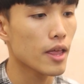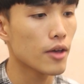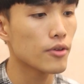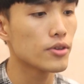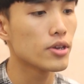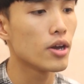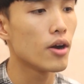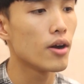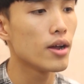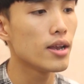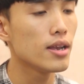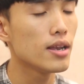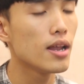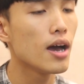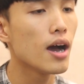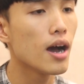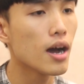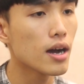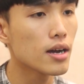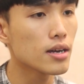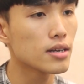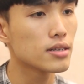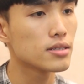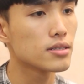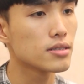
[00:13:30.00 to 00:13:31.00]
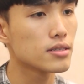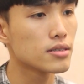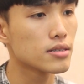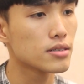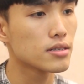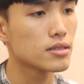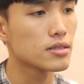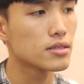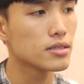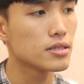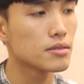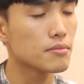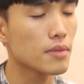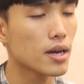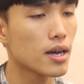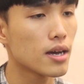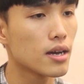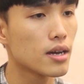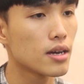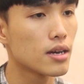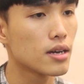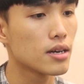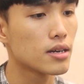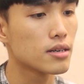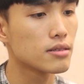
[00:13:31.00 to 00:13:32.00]
theo dõi lớn nhưng mà
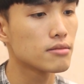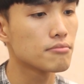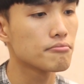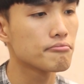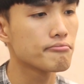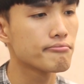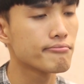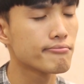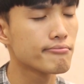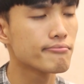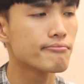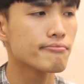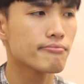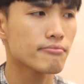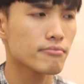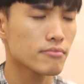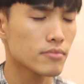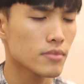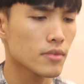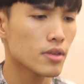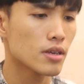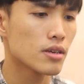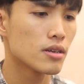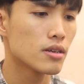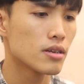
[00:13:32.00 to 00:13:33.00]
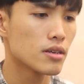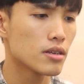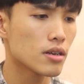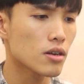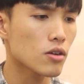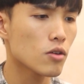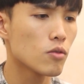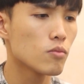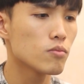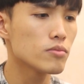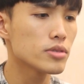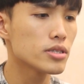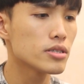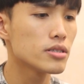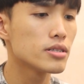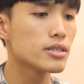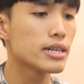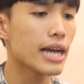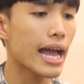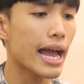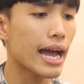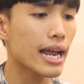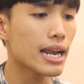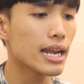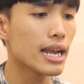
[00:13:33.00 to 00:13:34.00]
nó cũng
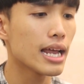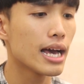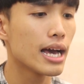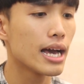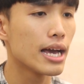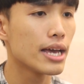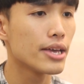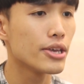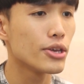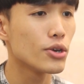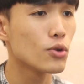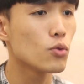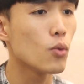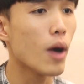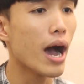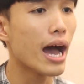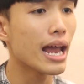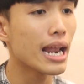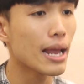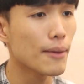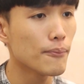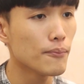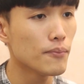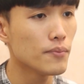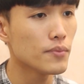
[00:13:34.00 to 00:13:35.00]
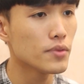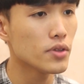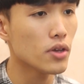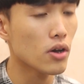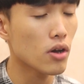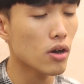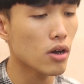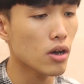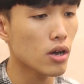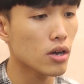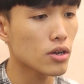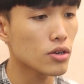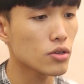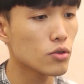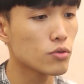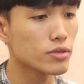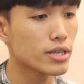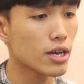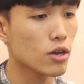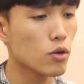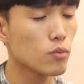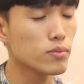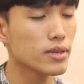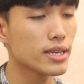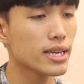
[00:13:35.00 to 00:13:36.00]
chưa hẳn là hiệu quả lắm do dù
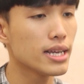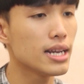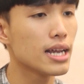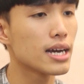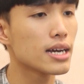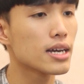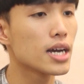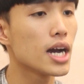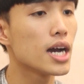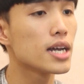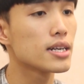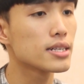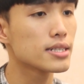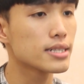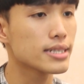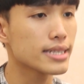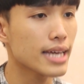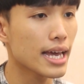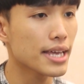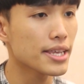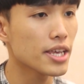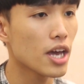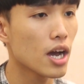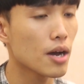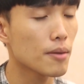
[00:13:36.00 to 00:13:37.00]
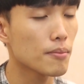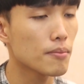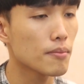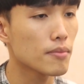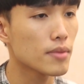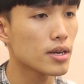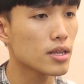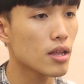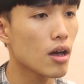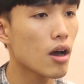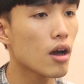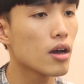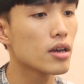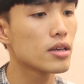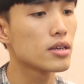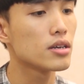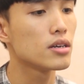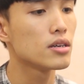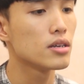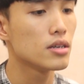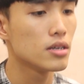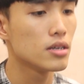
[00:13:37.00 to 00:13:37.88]
sao cũng chỉ là kênh cá nhân mà thôi